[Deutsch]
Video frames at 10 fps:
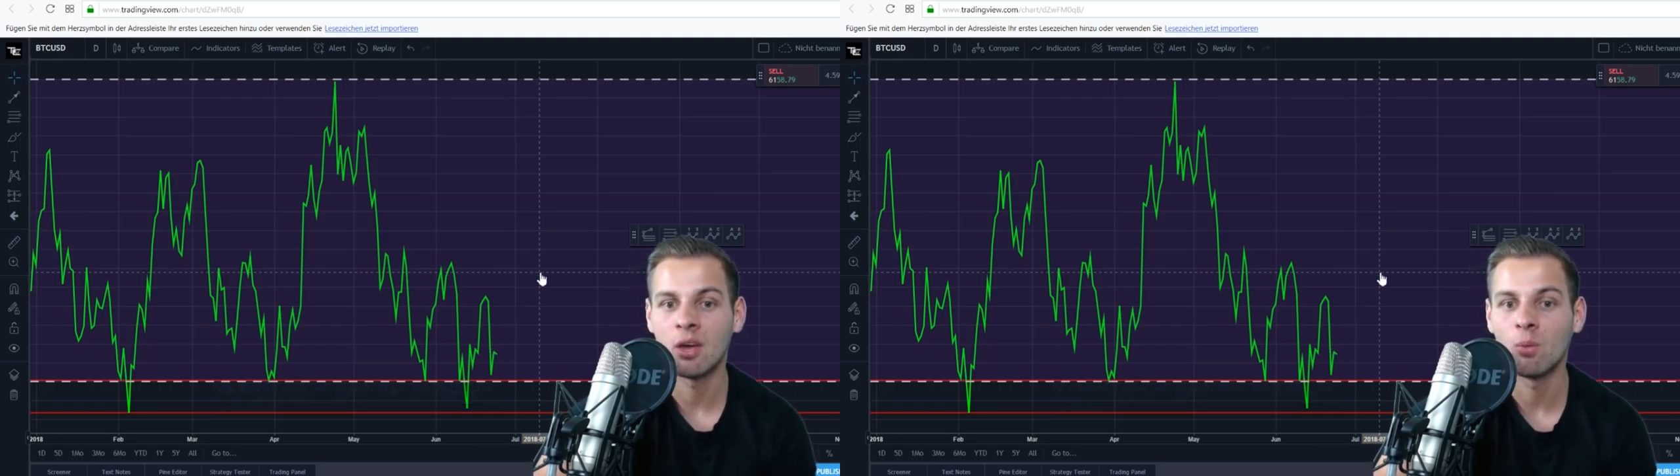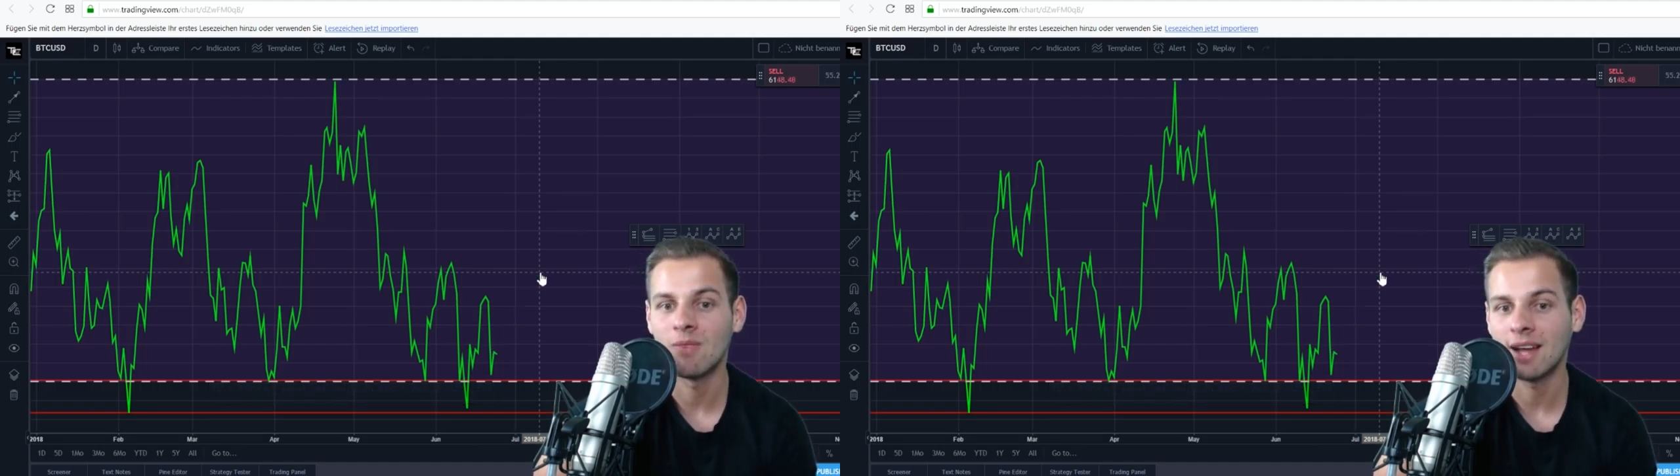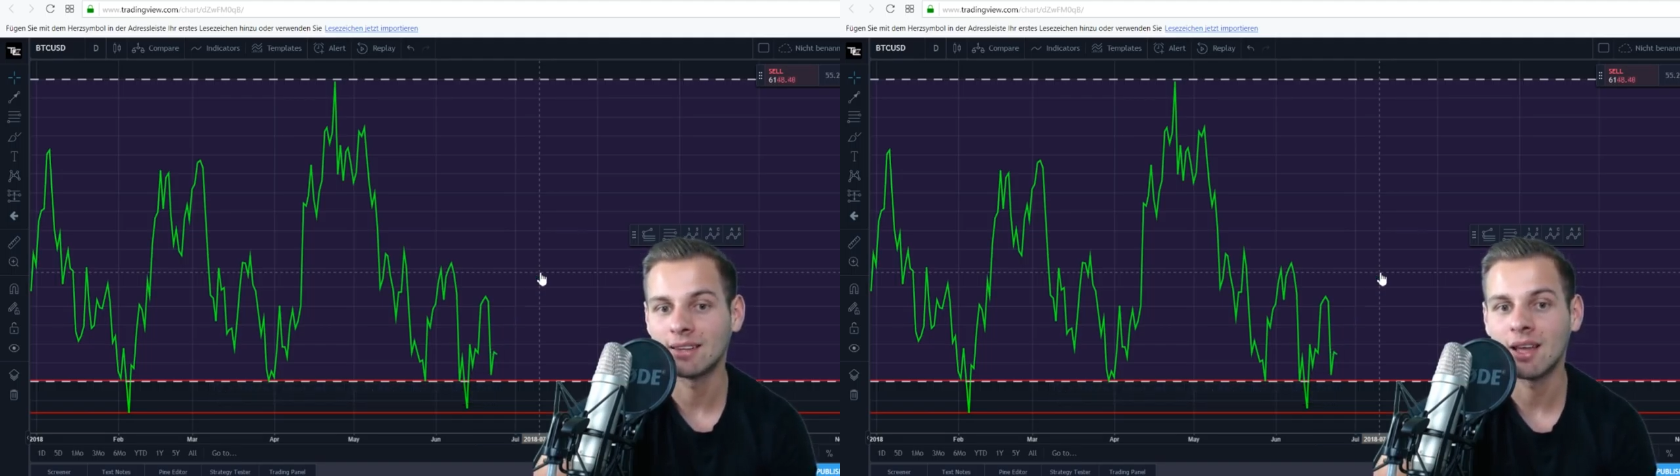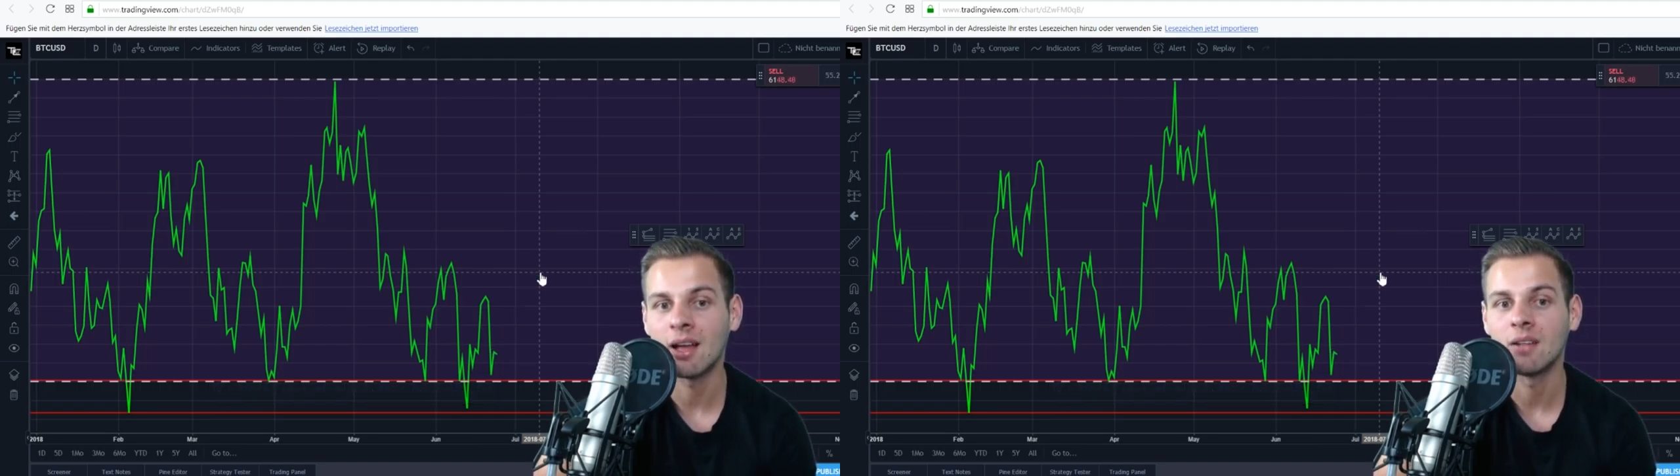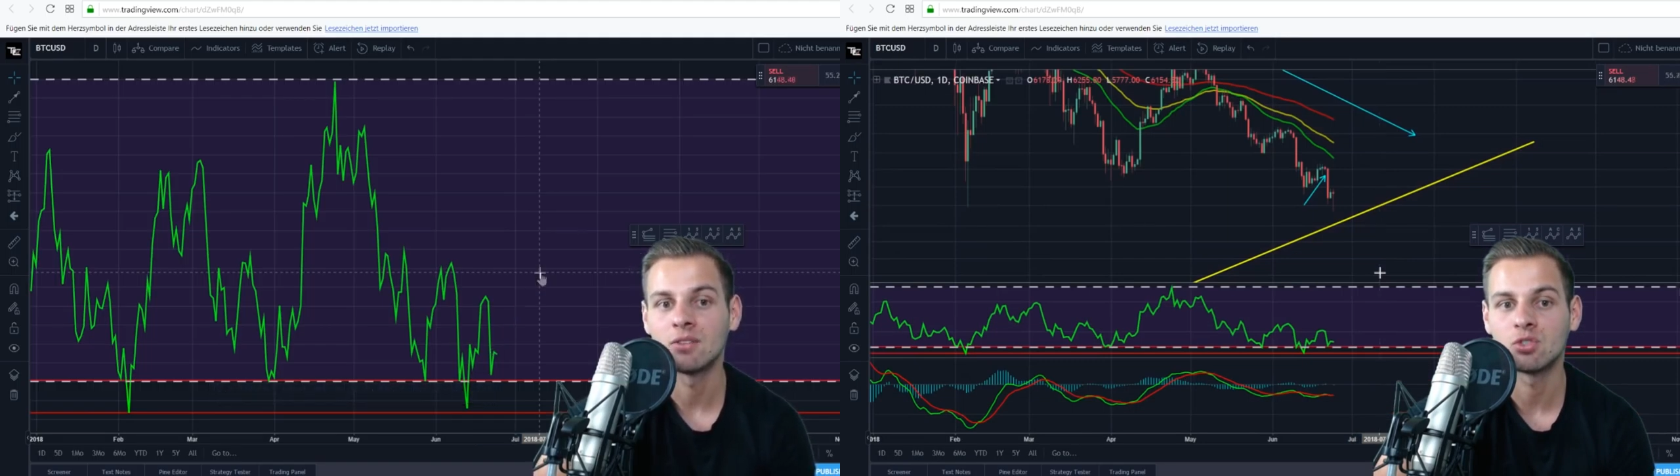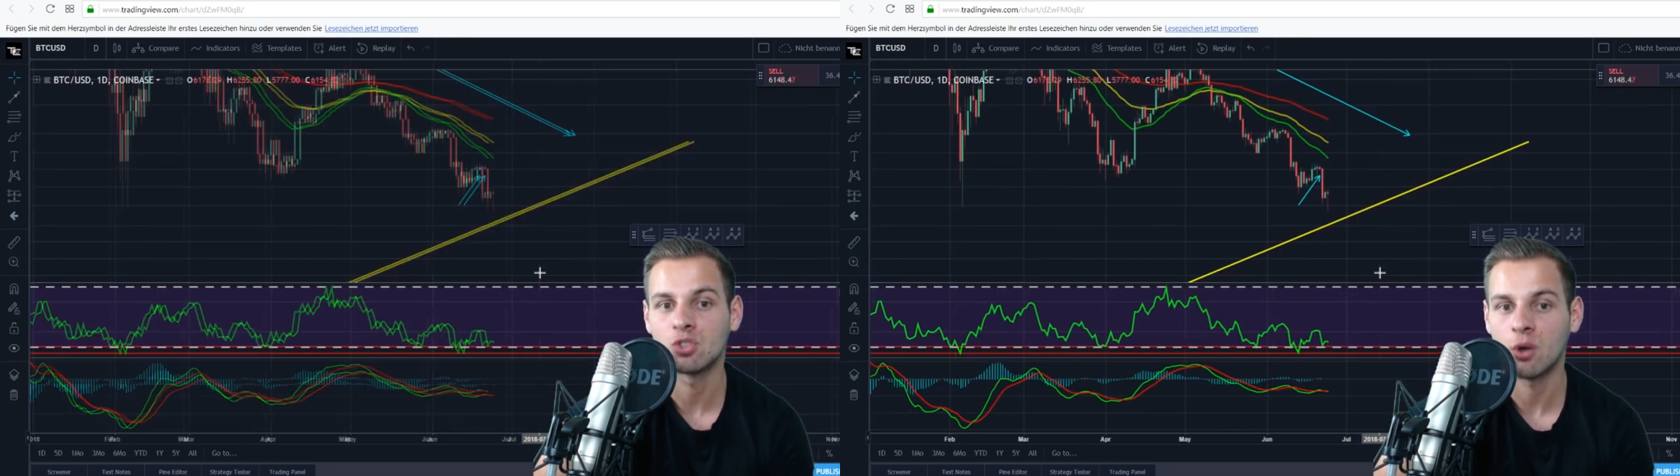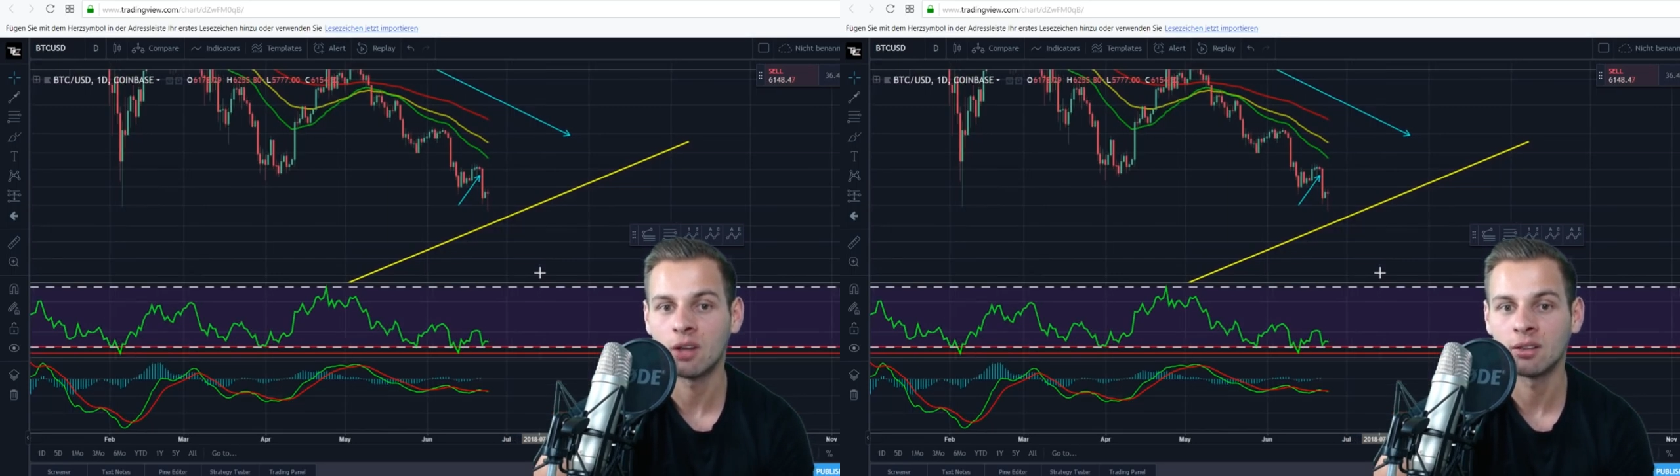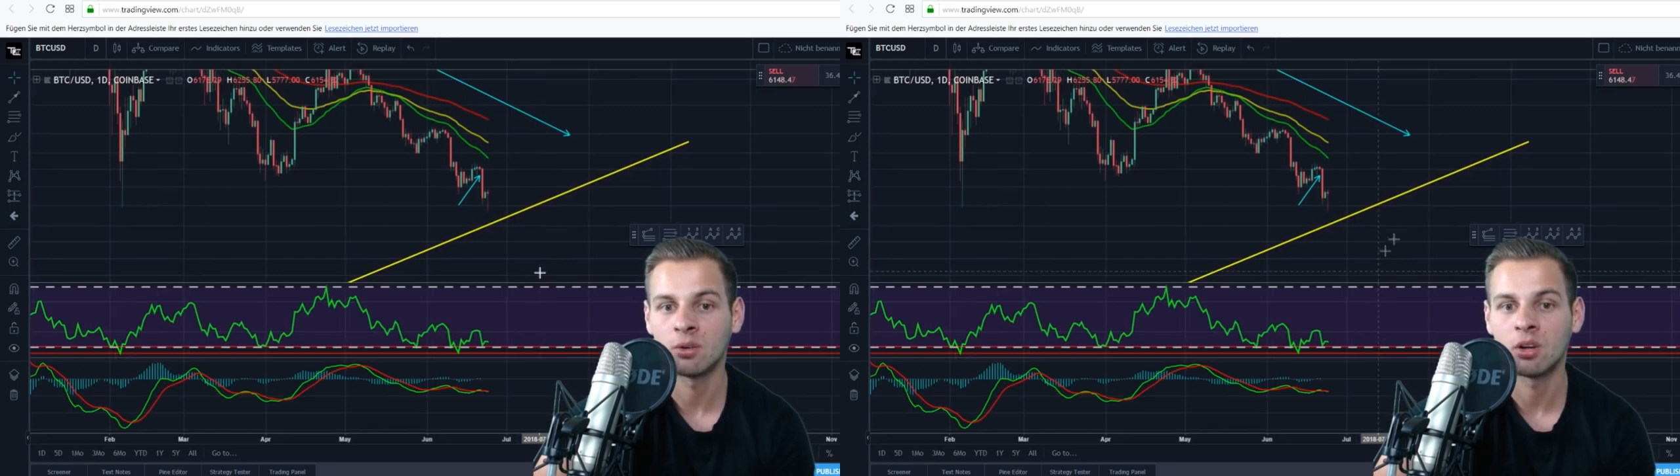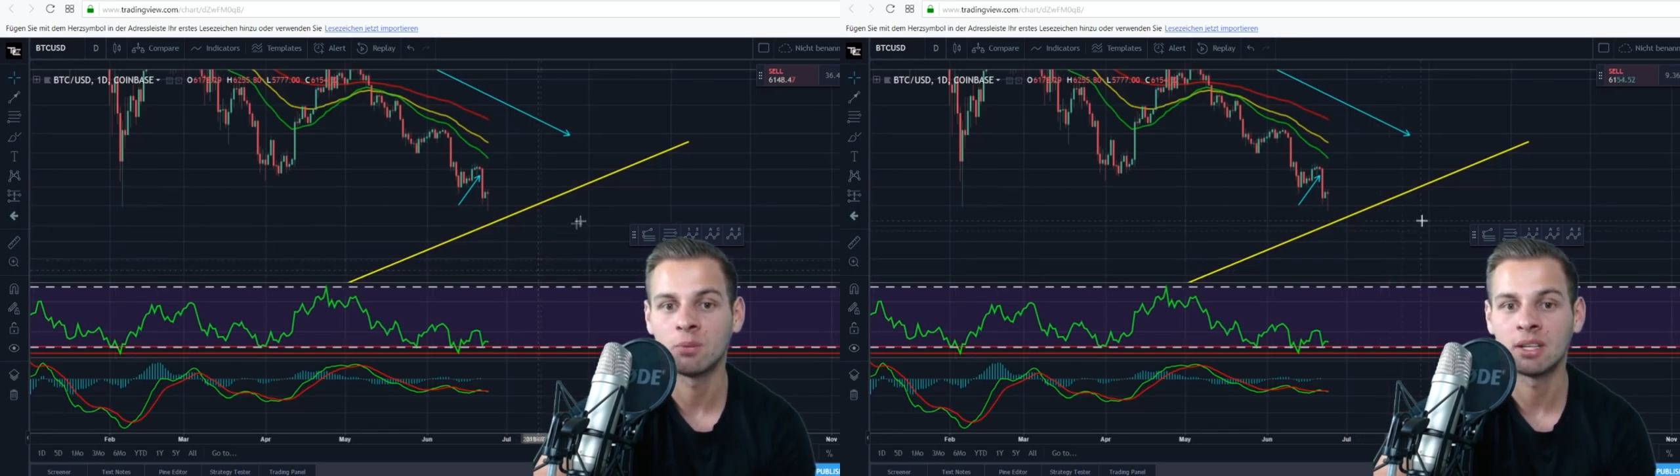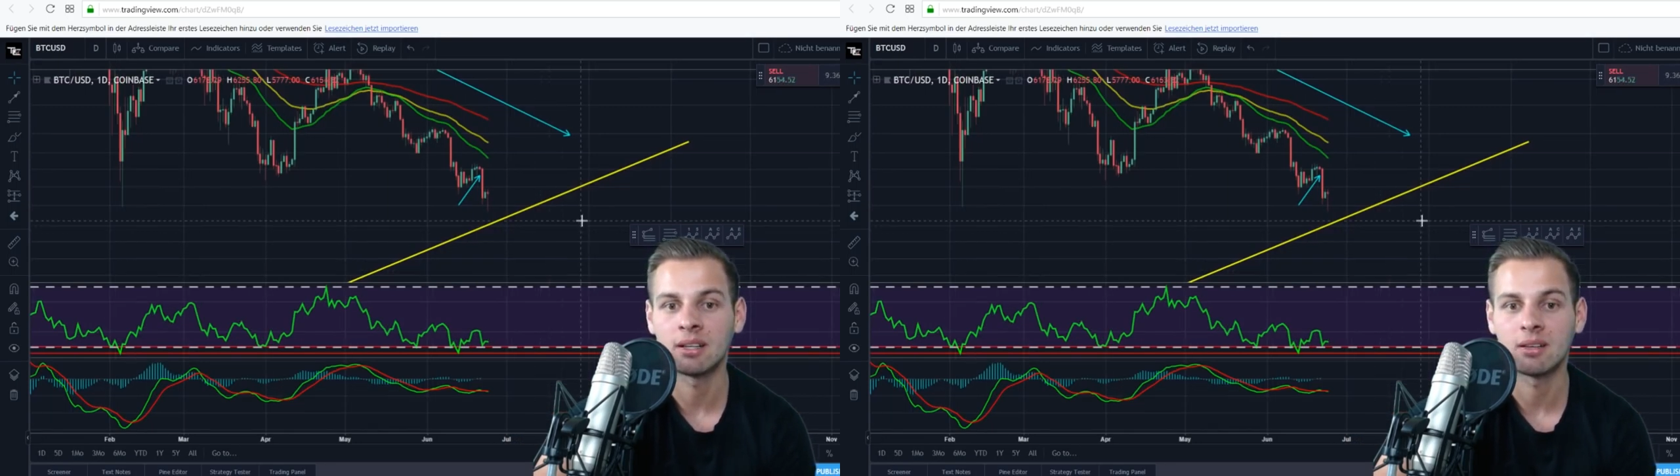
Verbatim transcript: um weiter zu shorten oder um den